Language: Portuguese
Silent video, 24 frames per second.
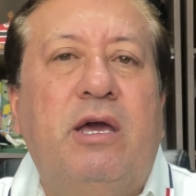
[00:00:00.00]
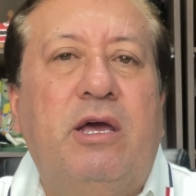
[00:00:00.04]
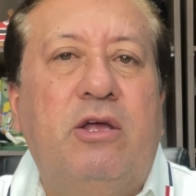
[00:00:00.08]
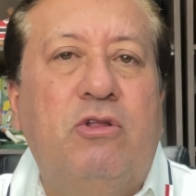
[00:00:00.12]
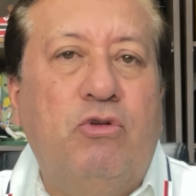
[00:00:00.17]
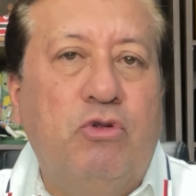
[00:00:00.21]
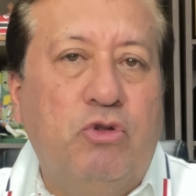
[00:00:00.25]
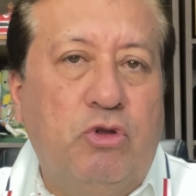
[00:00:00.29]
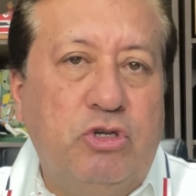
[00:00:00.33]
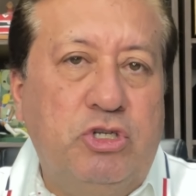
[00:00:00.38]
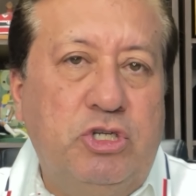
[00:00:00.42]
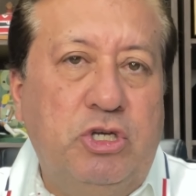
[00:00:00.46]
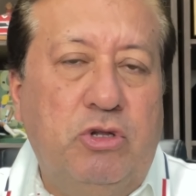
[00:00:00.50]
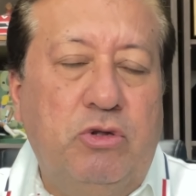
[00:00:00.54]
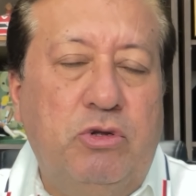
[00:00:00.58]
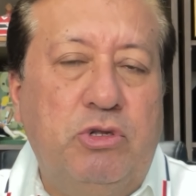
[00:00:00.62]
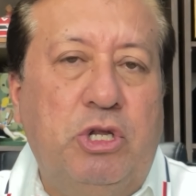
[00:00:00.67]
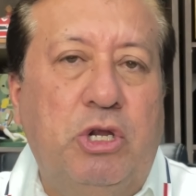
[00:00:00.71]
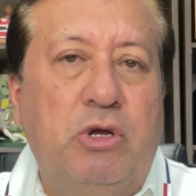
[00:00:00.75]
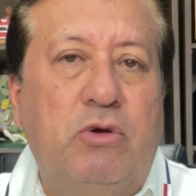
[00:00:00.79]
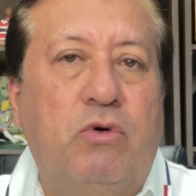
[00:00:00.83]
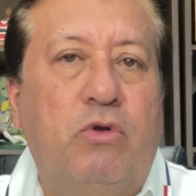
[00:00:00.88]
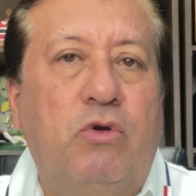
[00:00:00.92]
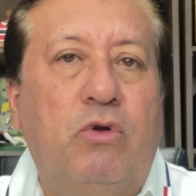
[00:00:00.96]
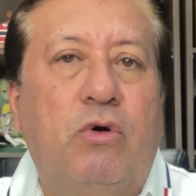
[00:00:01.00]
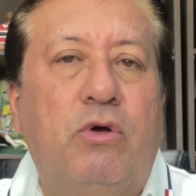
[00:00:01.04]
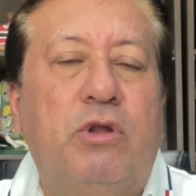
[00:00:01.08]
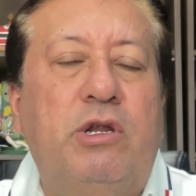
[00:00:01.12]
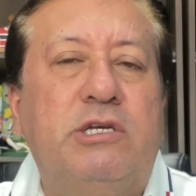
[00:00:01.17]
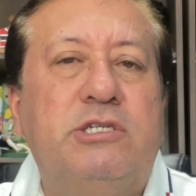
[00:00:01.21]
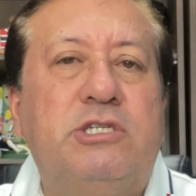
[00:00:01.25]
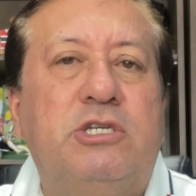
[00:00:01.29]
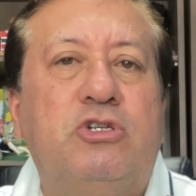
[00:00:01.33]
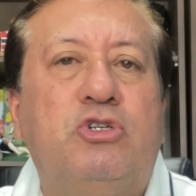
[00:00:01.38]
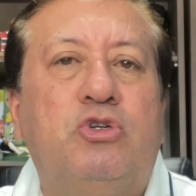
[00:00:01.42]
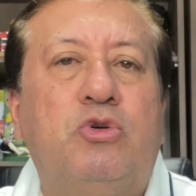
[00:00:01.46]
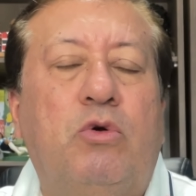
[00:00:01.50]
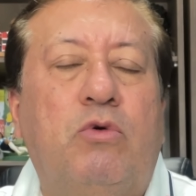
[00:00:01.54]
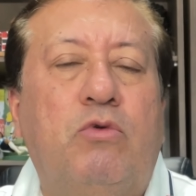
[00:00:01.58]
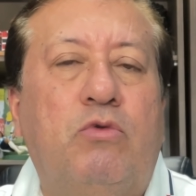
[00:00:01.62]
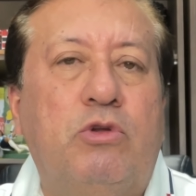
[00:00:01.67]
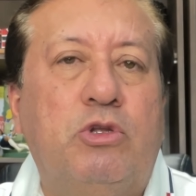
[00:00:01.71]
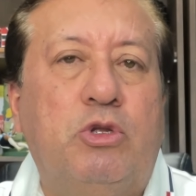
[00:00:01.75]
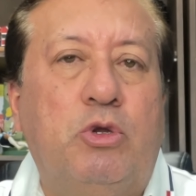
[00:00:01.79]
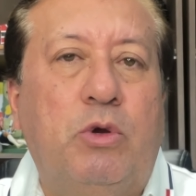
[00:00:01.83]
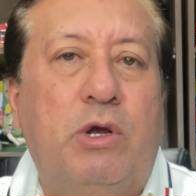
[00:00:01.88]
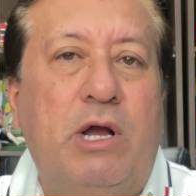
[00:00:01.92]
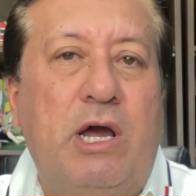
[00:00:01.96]
do torcedor tricolor nesse jogo
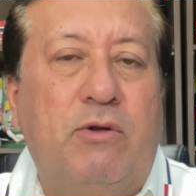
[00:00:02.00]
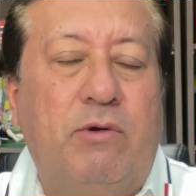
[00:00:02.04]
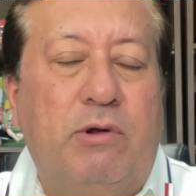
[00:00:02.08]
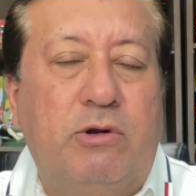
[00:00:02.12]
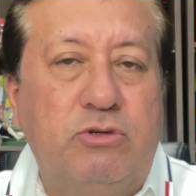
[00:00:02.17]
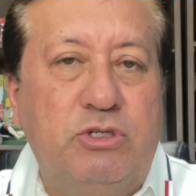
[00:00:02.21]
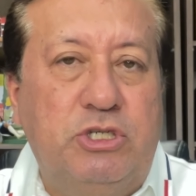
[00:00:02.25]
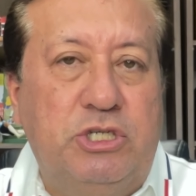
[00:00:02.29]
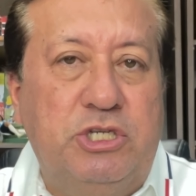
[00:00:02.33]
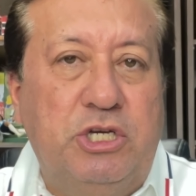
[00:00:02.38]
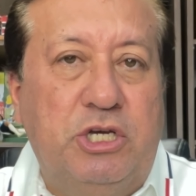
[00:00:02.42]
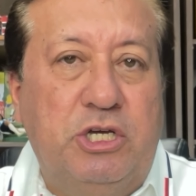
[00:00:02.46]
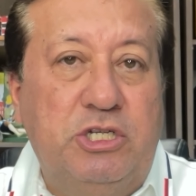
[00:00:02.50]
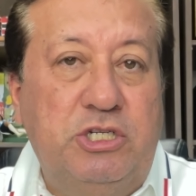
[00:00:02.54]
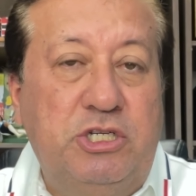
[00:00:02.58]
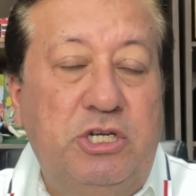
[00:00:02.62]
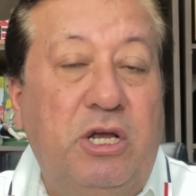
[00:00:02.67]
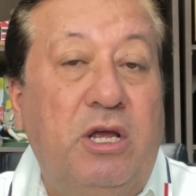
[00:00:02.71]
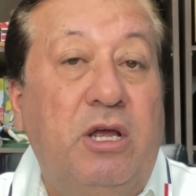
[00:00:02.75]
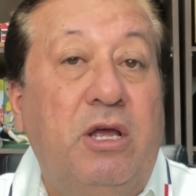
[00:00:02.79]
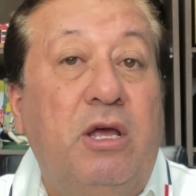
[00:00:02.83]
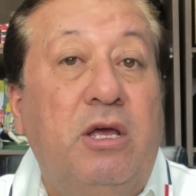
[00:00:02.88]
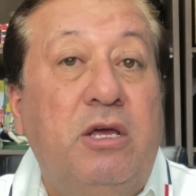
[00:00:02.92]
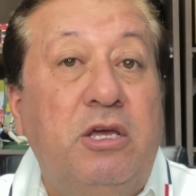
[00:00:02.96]
contra o Caruaru City.